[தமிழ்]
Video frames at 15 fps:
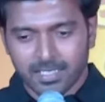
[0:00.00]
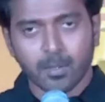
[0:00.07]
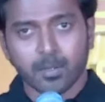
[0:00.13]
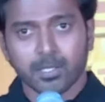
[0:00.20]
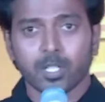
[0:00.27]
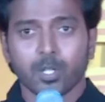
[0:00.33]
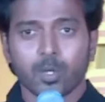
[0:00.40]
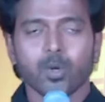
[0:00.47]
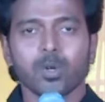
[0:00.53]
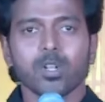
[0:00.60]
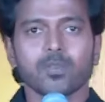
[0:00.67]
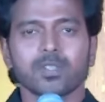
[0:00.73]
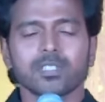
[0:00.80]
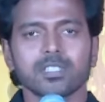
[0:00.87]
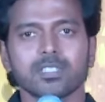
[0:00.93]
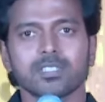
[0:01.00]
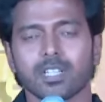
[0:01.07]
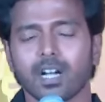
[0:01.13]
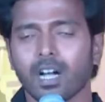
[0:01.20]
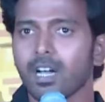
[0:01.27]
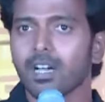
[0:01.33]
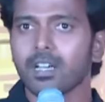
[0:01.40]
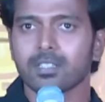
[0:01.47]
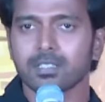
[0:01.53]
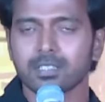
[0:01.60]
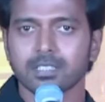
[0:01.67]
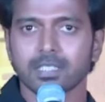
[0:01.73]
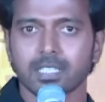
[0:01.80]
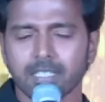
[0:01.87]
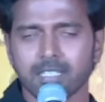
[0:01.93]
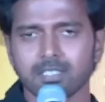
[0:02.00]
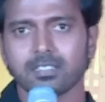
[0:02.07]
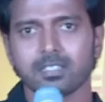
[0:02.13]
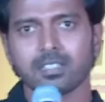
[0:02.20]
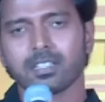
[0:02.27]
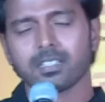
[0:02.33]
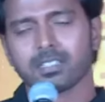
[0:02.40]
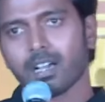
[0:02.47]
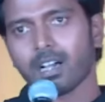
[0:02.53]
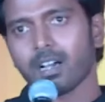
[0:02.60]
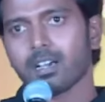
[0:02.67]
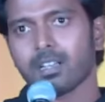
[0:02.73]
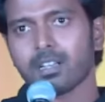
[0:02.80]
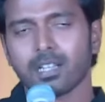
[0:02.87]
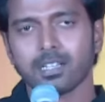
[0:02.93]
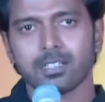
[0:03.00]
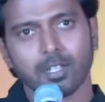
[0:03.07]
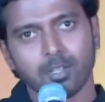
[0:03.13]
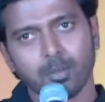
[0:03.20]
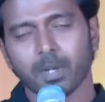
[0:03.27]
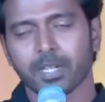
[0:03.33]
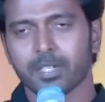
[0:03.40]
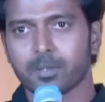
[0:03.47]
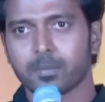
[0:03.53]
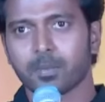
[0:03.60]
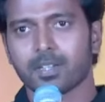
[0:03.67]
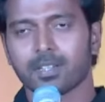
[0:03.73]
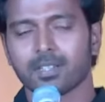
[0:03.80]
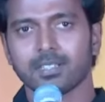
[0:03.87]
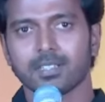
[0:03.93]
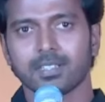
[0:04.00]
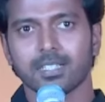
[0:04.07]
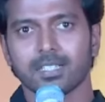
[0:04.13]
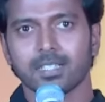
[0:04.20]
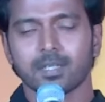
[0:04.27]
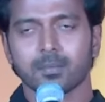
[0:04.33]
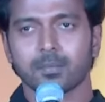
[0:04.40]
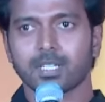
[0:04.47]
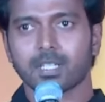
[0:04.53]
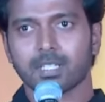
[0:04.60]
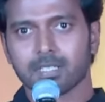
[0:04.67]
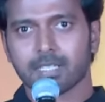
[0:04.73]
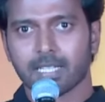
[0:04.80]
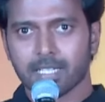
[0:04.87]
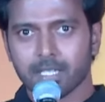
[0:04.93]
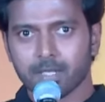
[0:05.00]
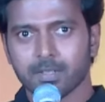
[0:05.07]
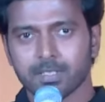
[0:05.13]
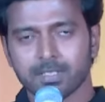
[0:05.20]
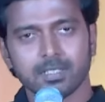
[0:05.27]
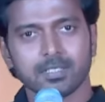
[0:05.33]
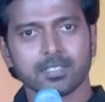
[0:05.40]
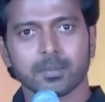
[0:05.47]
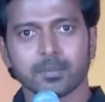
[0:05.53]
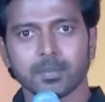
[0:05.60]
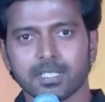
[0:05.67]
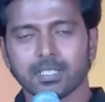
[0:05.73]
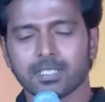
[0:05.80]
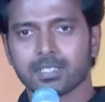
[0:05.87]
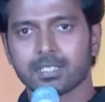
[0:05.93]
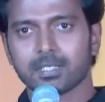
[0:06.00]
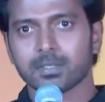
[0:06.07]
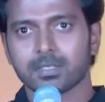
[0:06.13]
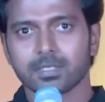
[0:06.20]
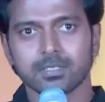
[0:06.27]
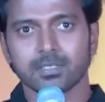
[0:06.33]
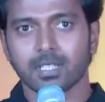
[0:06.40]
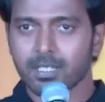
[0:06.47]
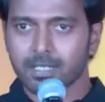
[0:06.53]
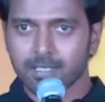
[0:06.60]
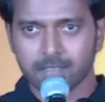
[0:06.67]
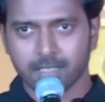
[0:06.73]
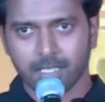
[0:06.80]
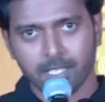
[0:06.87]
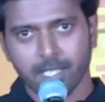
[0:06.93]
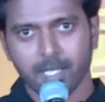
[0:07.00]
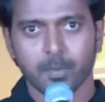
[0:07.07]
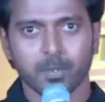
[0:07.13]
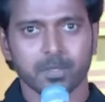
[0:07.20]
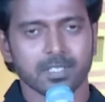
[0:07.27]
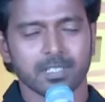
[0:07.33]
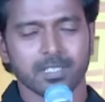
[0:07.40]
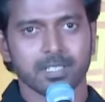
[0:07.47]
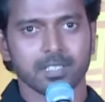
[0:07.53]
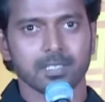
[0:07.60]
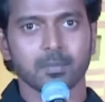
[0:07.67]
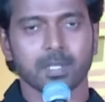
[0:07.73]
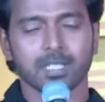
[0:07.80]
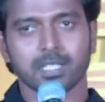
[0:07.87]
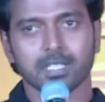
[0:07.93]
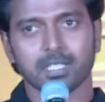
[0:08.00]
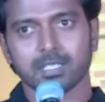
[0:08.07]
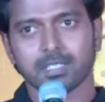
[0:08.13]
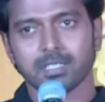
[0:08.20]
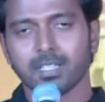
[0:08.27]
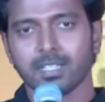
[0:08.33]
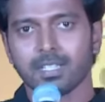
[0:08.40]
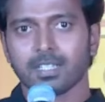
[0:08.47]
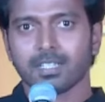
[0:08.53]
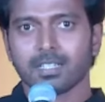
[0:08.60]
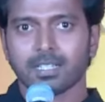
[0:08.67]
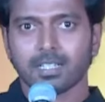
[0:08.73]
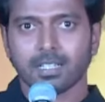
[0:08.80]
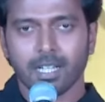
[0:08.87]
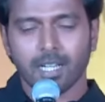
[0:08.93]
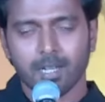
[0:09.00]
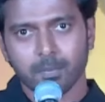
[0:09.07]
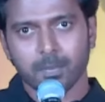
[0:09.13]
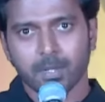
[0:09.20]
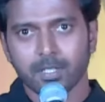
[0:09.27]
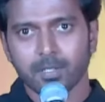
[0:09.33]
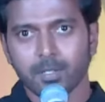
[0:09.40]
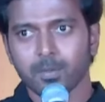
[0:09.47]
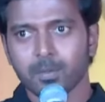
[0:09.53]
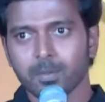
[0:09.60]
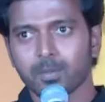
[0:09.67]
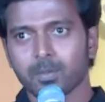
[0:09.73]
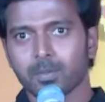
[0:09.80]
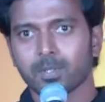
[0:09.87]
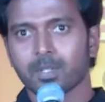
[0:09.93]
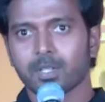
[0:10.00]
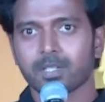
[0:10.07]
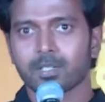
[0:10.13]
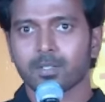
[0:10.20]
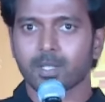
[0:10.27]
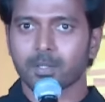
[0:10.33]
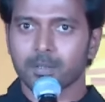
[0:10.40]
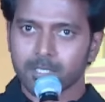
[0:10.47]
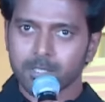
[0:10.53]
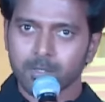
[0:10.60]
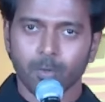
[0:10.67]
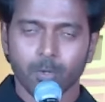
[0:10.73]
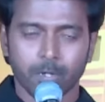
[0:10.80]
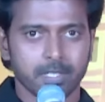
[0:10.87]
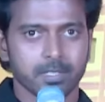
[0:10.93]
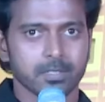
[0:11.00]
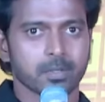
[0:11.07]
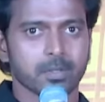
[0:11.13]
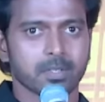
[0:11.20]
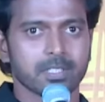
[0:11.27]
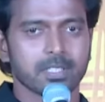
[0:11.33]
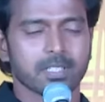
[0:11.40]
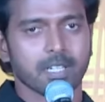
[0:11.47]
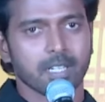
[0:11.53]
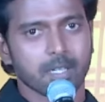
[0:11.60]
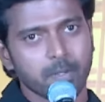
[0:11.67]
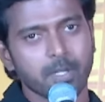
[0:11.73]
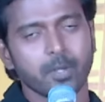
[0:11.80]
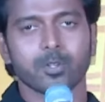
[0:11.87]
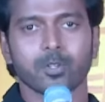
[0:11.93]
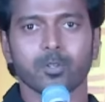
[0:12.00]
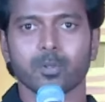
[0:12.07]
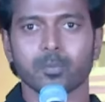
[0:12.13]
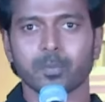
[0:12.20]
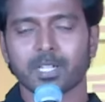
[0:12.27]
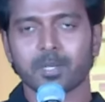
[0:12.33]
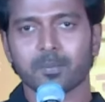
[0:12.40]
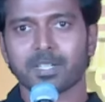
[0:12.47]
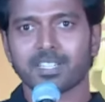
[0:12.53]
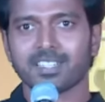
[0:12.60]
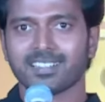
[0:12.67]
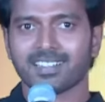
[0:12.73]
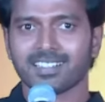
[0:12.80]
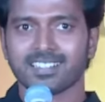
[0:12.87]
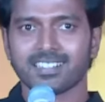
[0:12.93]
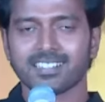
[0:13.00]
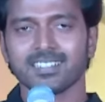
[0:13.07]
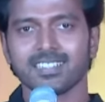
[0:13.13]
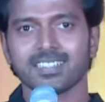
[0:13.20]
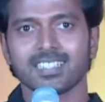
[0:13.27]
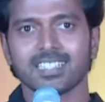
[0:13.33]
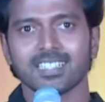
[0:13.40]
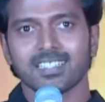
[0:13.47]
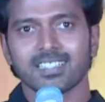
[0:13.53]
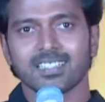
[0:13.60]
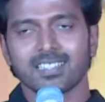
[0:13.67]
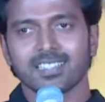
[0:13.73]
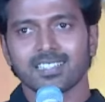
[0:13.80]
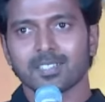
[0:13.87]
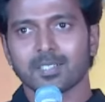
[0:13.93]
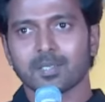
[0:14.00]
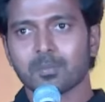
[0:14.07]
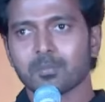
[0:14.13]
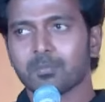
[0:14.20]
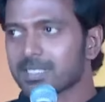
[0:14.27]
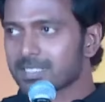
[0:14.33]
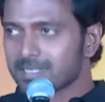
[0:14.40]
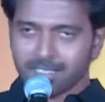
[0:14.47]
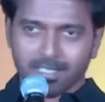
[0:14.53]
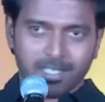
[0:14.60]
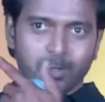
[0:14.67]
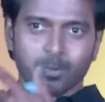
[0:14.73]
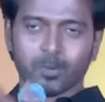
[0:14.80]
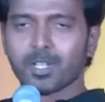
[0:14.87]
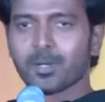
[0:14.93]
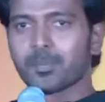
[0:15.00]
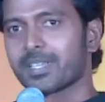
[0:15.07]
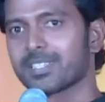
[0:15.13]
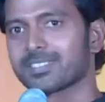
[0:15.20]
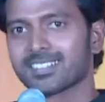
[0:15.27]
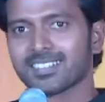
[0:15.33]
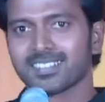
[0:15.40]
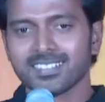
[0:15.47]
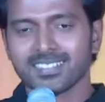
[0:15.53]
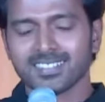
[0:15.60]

இந்த ரோல் வந்து யார் இந்த இண்டஸ்ட்ரியில் யாராக இருந்தாலும் பண்ணியிருப்பாங்க பட் அது எனக்கு வந்தது அப்படிங்கிறது வந்து சாருக்கு தெரியாமல் வந்திருக்காது பட் அது நான் பண்ணணும் வந்துட்டு ஓகே சொன்னதுக்காகவே அவருக்கு ஒரு மிகப்பெரிய நன்றி மற்றதை நான் உள்ளே பேசுகிறேன்